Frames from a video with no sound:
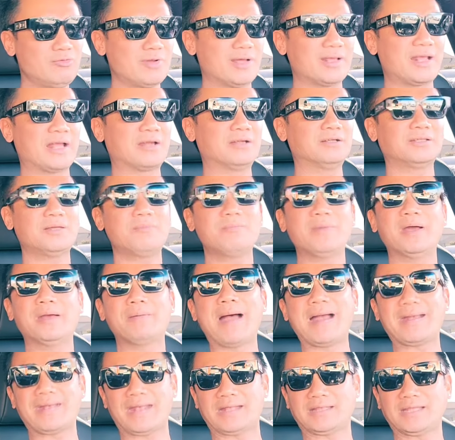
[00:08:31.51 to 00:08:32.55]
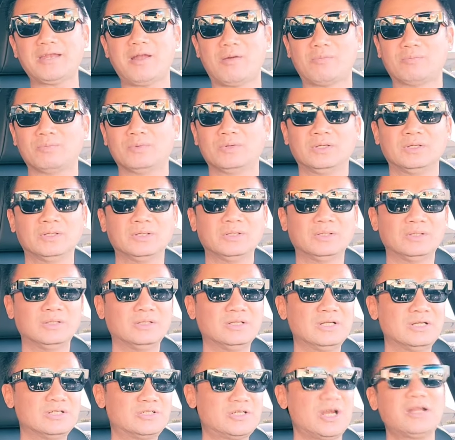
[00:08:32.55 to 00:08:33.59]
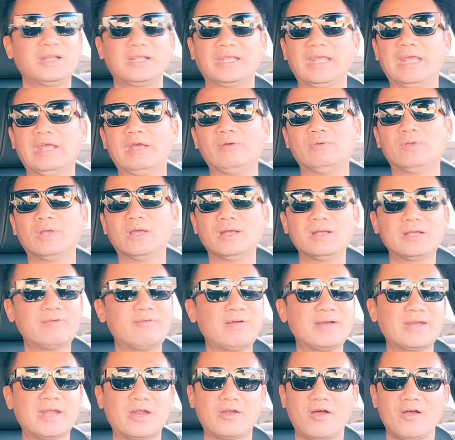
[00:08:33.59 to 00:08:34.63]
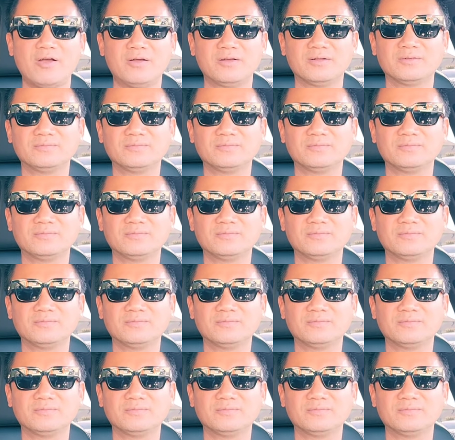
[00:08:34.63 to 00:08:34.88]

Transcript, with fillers: nợ nhà nước tới 13.000 tỷ đồng rất nhiều những cái vấn đề đó